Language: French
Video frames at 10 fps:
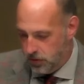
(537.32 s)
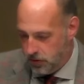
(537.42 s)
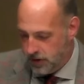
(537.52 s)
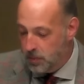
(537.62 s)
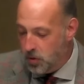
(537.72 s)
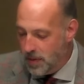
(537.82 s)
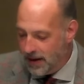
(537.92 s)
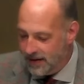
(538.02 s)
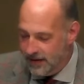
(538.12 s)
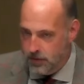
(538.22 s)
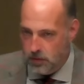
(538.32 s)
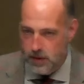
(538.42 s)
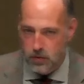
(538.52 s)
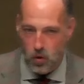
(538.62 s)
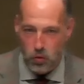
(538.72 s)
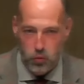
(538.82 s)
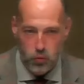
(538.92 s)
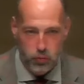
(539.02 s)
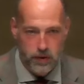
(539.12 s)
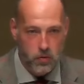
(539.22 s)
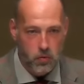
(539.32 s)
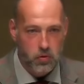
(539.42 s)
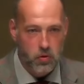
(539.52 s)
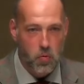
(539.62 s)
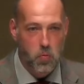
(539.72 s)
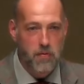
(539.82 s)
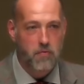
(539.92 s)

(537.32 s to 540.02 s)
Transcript: cette première édition, il se rend tout de suite compte que huit